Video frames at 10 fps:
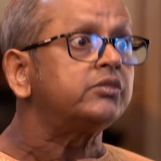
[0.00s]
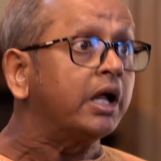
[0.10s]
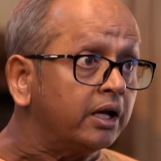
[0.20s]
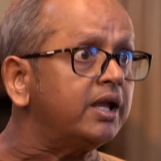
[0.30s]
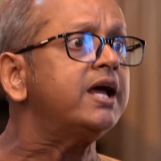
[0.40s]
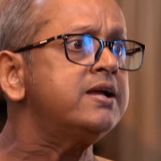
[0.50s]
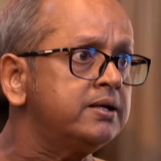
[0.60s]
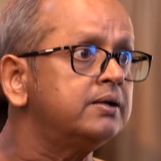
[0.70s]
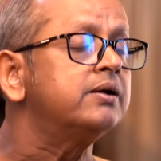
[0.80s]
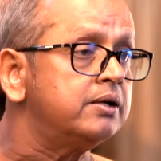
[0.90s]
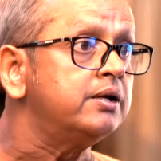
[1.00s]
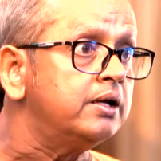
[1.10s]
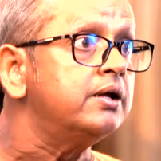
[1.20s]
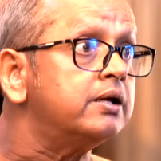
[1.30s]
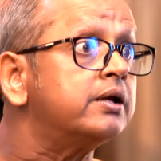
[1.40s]
তা নাহলে
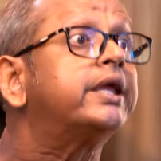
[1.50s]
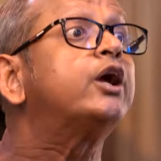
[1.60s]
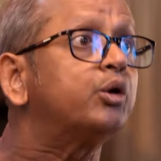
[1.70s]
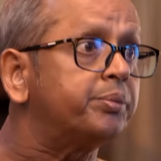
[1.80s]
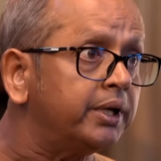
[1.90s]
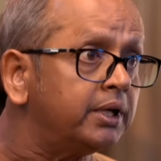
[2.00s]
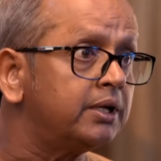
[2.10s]
কি করবে